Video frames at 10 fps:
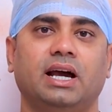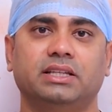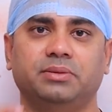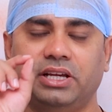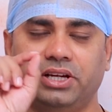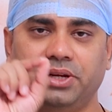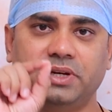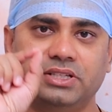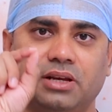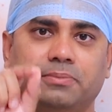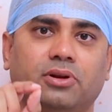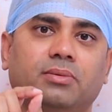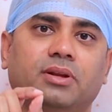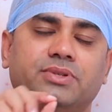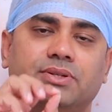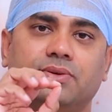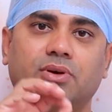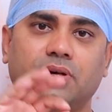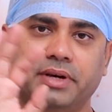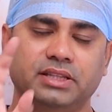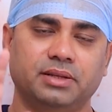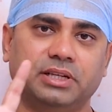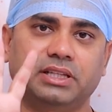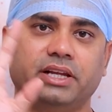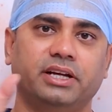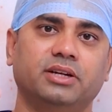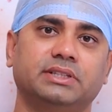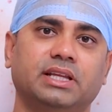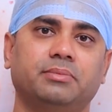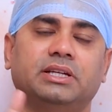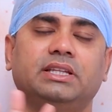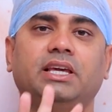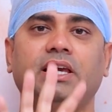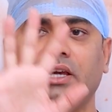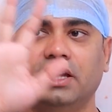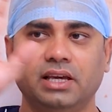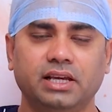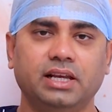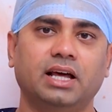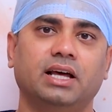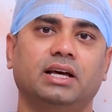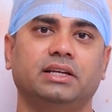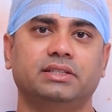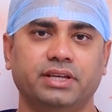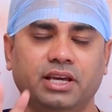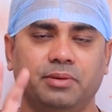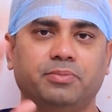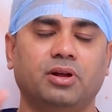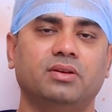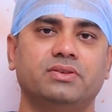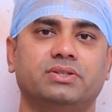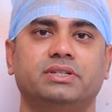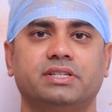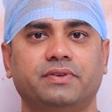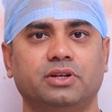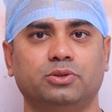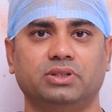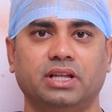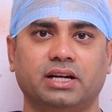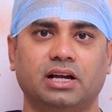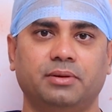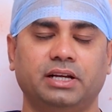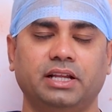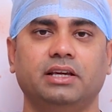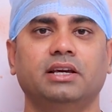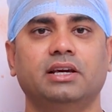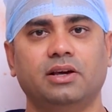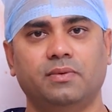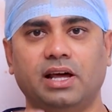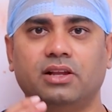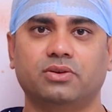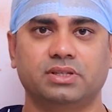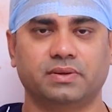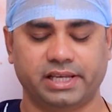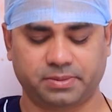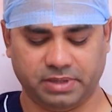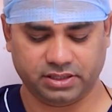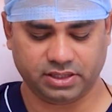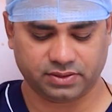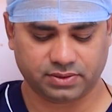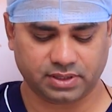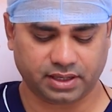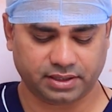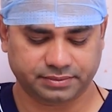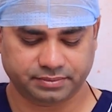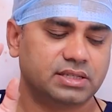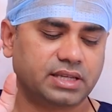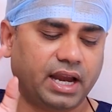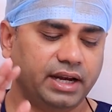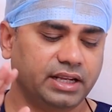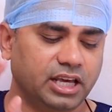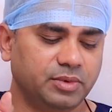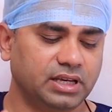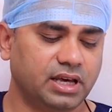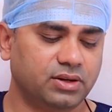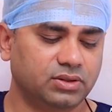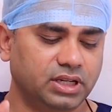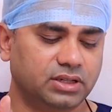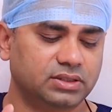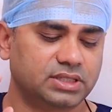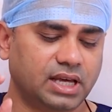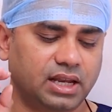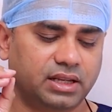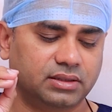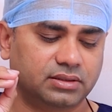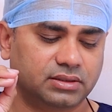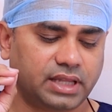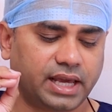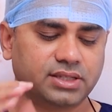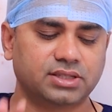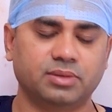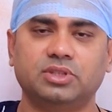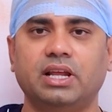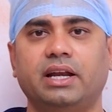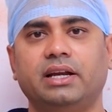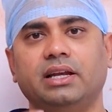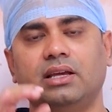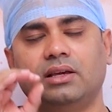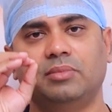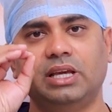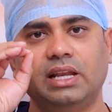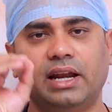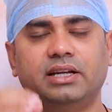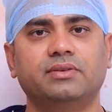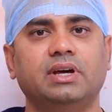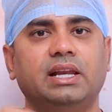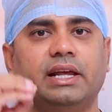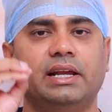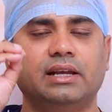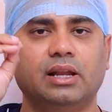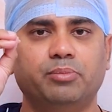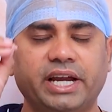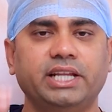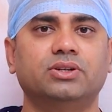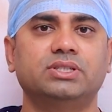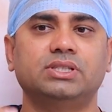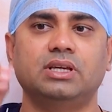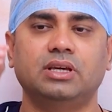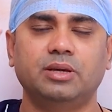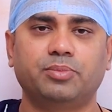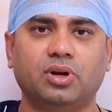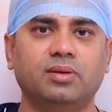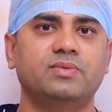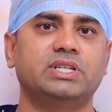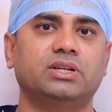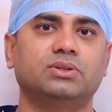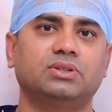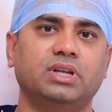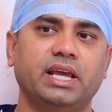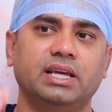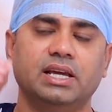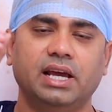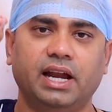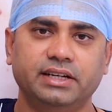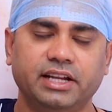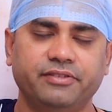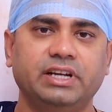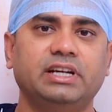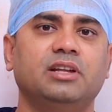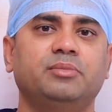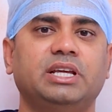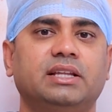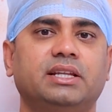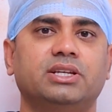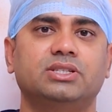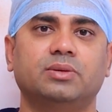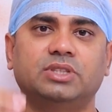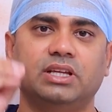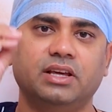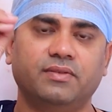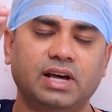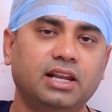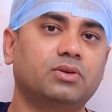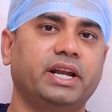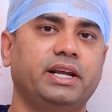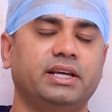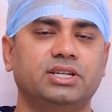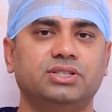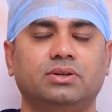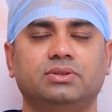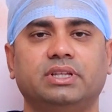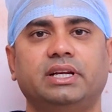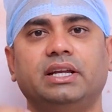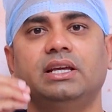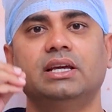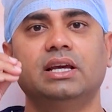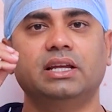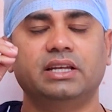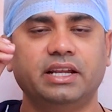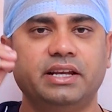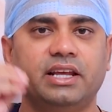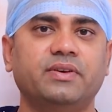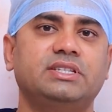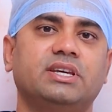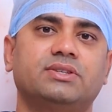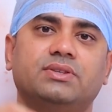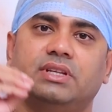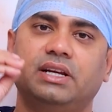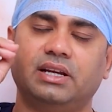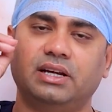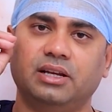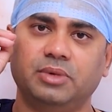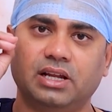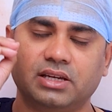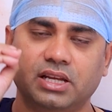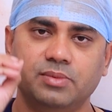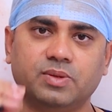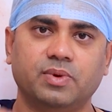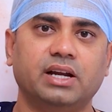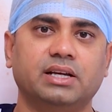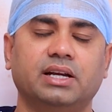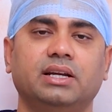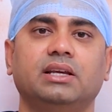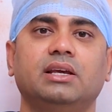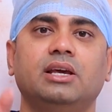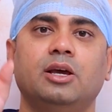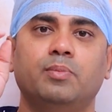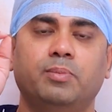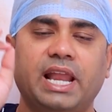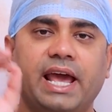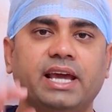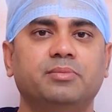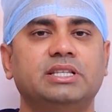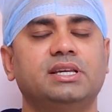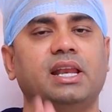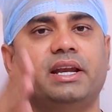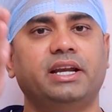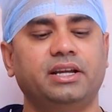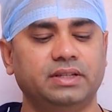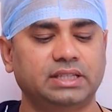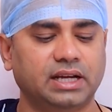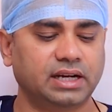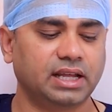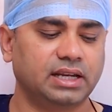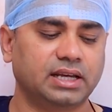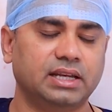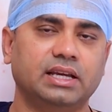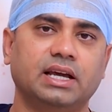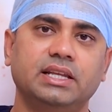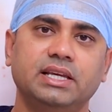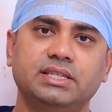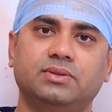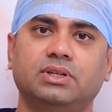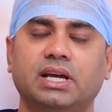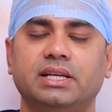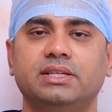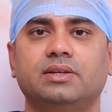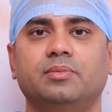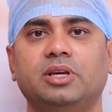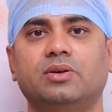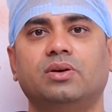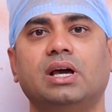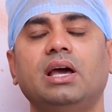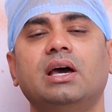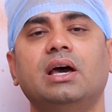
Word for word: అది మీ ఇండివిజువల్ ప్రాబ్లమ్స్ ఒక వంద మందికి రెండు వందల మందికి ఇలా సేమ్ ప్రాబ్లమ్స్ తోటి సఫర్ అవుతున్నారు కాబట్టి వాళ్ళ కోసమని ఎక్స్ప్లెయిన్ చేస్తున్నానండి శాడ్ గేమింగ్ గారు నేను చాలా థ్యాంక్స్ చెప్తున్నానండి మీలాంటి వాళ్ళే ఇట్లా బయటికి వచ్చి ఈ ప్రాబ్లమ్స్ జరుగుతున్నాయి అండ్ డెఫినెట్లీ మీరు అందరికీ చెప్తేనే వాళ్ళకి కూడా ఎడ్యుకేషన్ అవుతుందండి నేను రిక్వెస్ట్ చేస్తుంది ఏంటంటే మీరు ఆ క్రీమ్స్ వాడకండి బ్లాక్ మచ్చలు అనేటివి తగ్గటానికని కనీసం టు కనీసం మీకు ఒక